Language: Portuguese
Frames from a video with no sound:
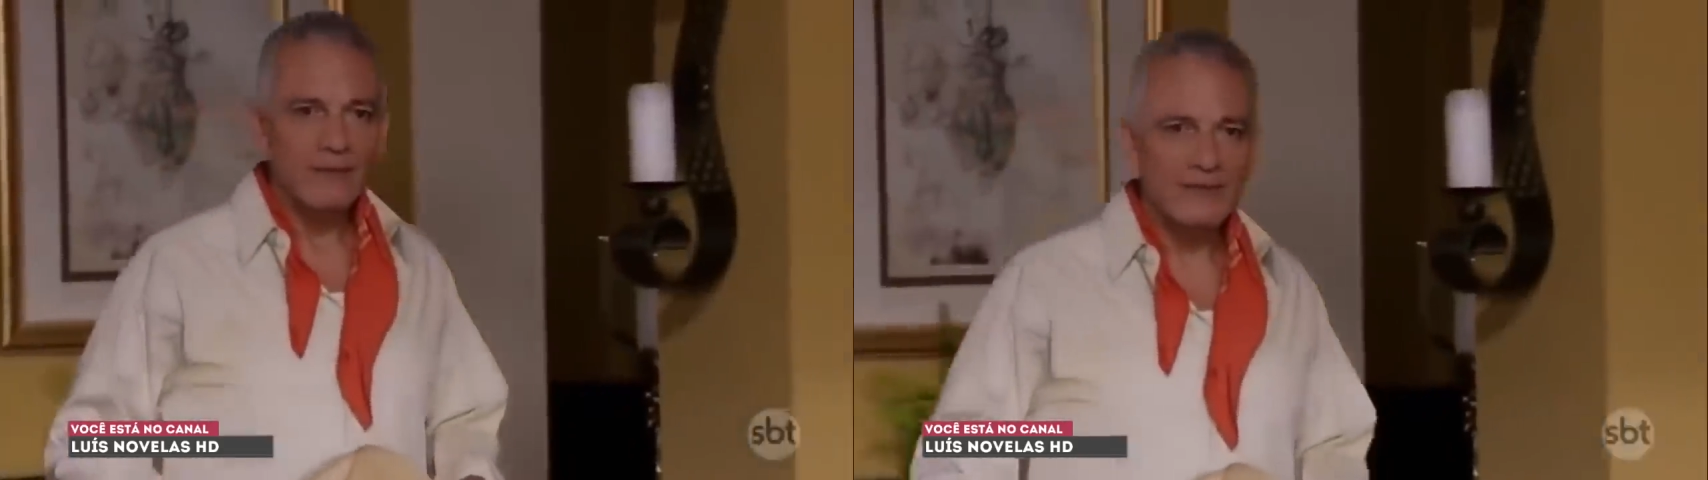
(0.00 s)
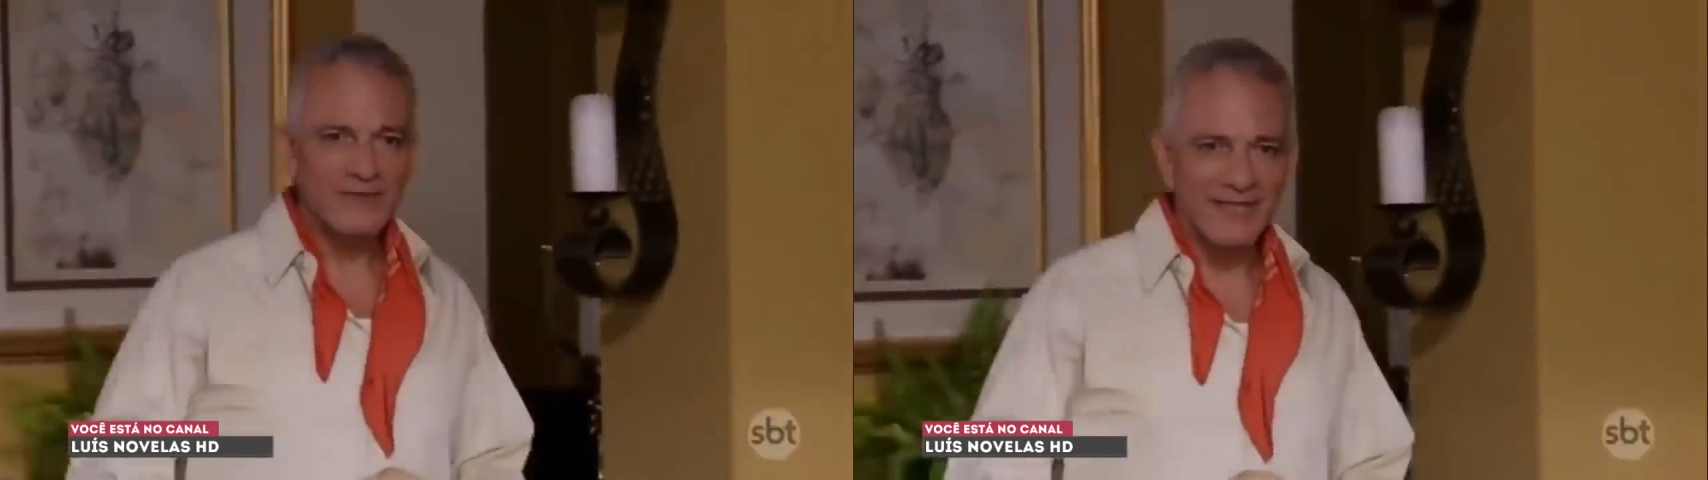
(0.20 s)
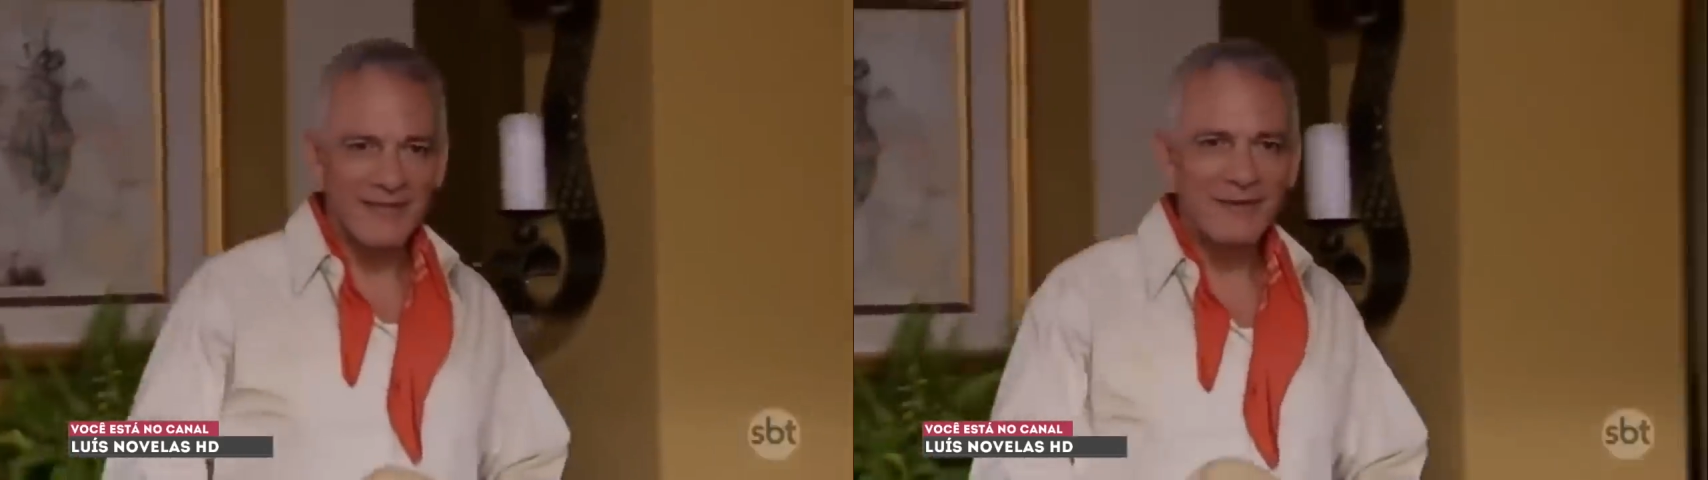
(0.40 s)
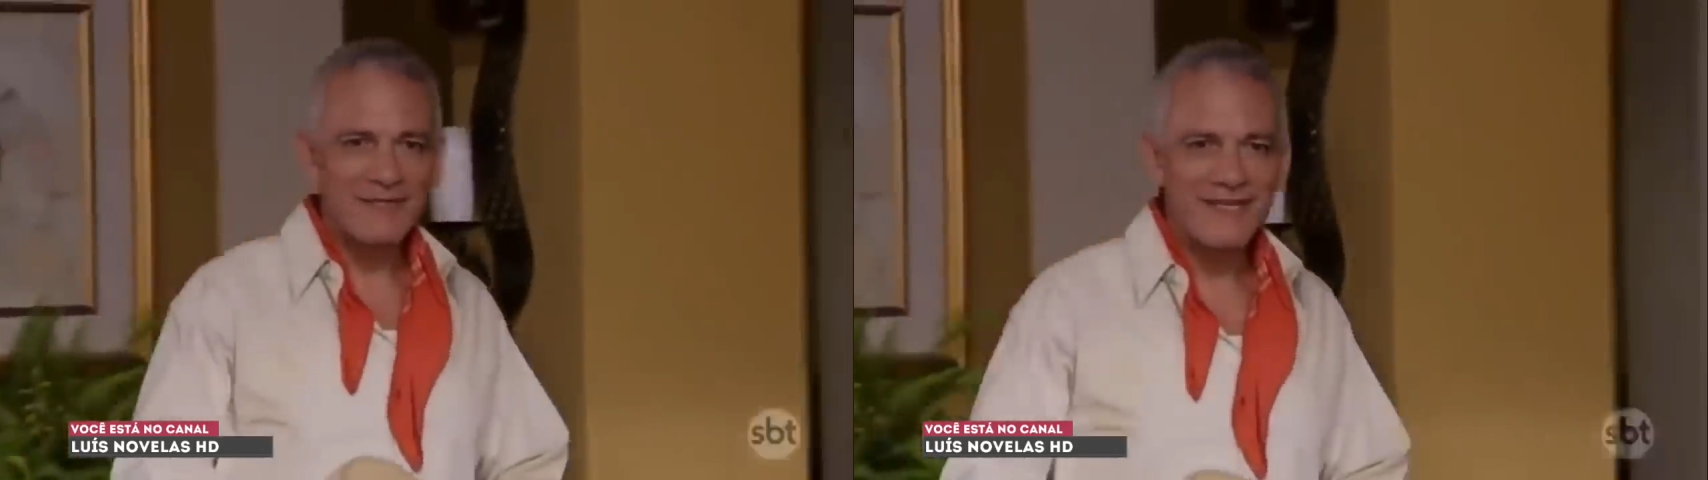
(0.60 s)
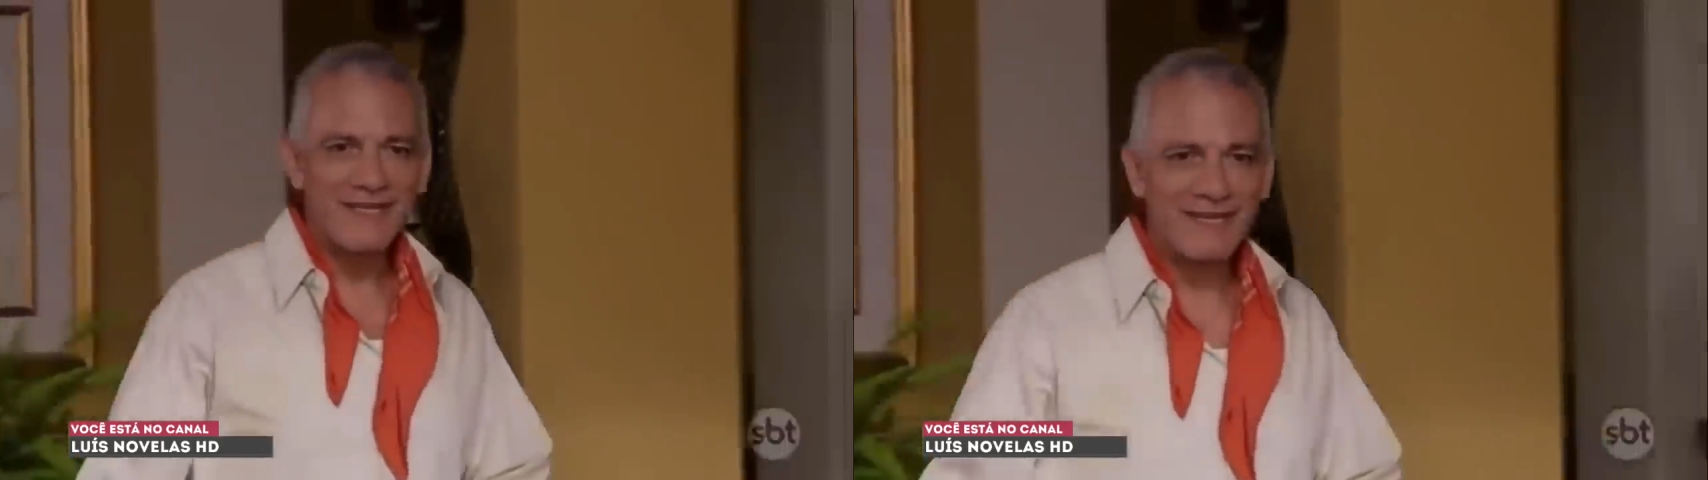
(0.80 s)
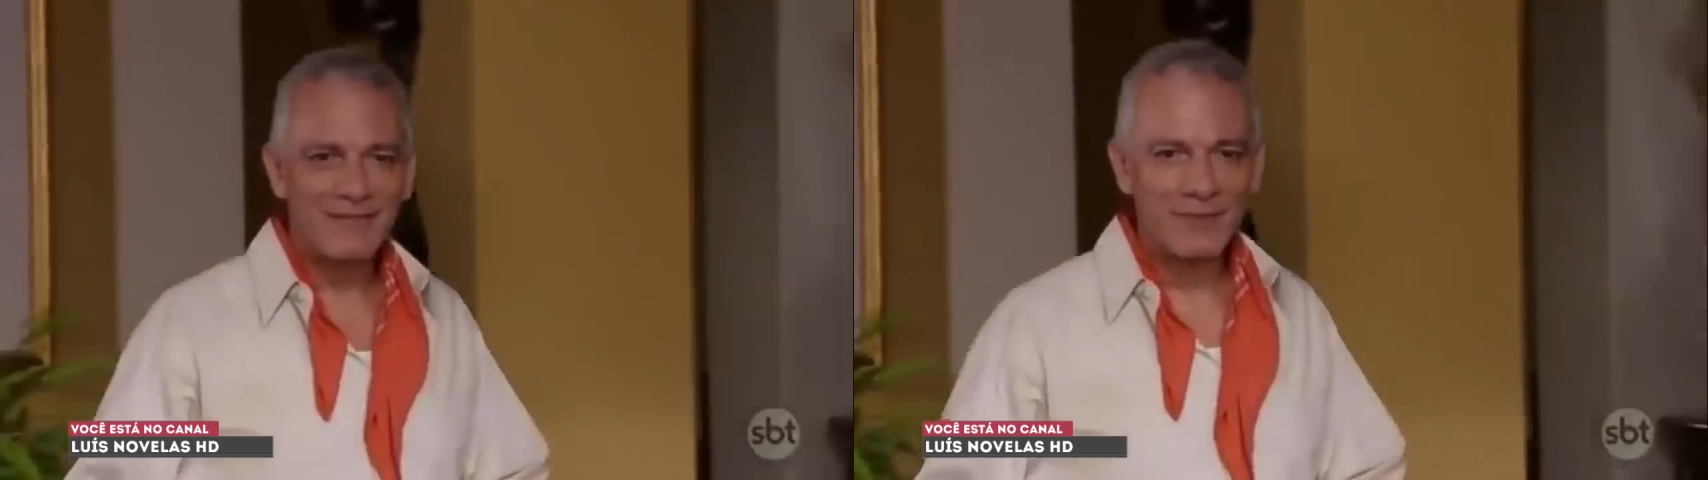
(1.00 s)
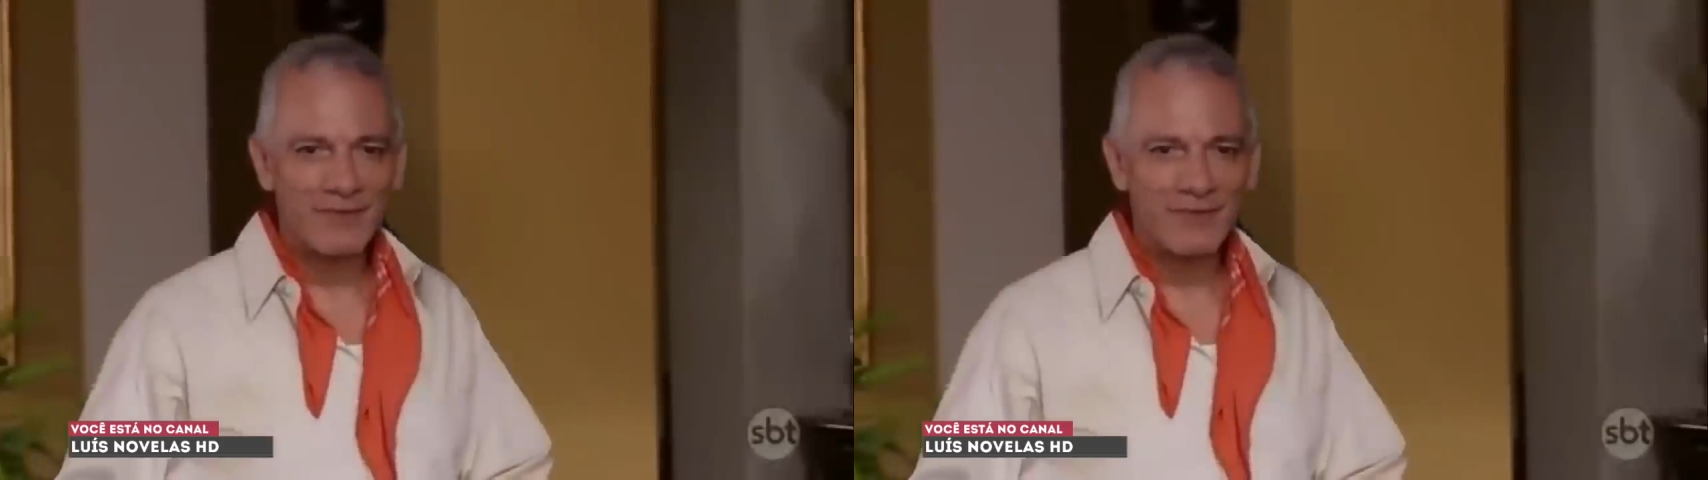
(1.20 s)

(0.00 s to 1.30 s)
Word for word: A senhora deve ser a